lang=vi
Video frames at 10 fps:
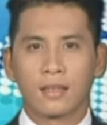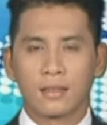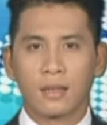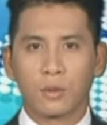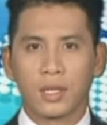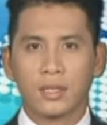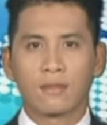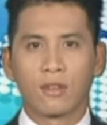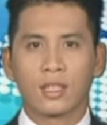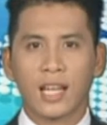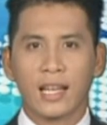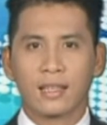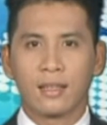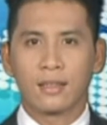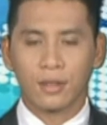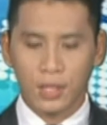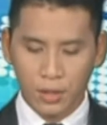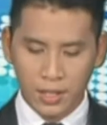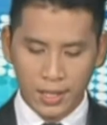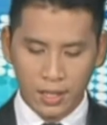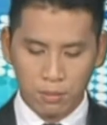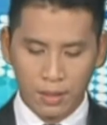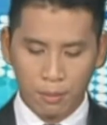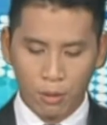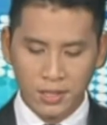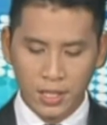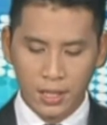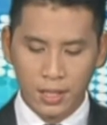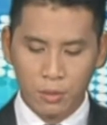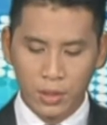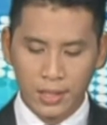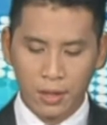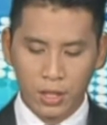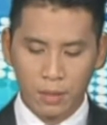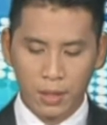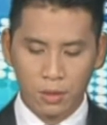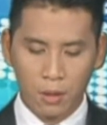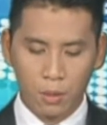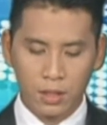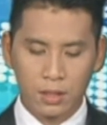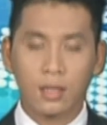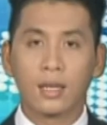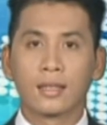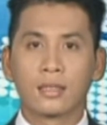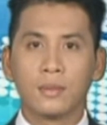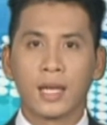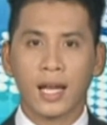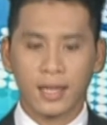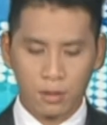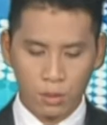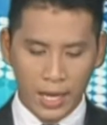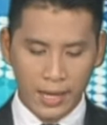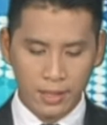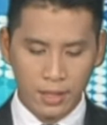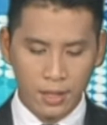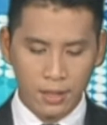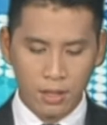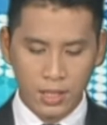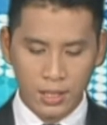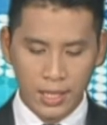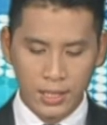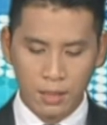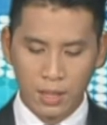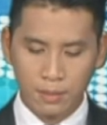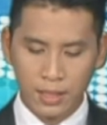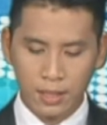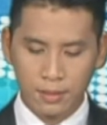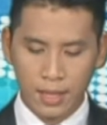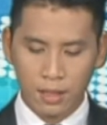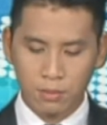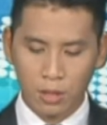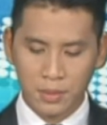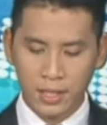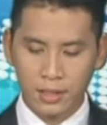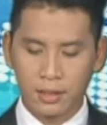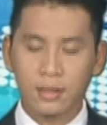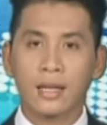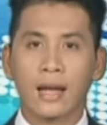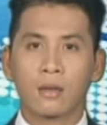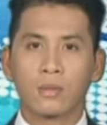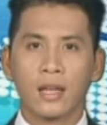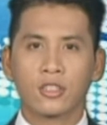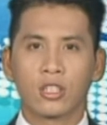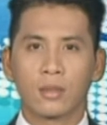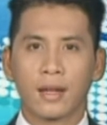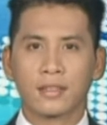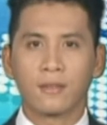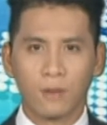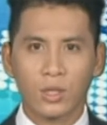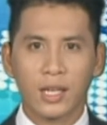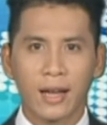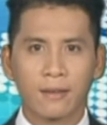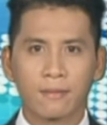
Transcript: Thành ủy thành phố Tân An tổ chức hội nghị học tập quán triệt nghị quyết đại hội đại biểu toàn quốc lần thứ 12 của Đảng cho trên 200 đảng viên và công đoàn viên đang công tác trên địa bàn thành phố Tân An.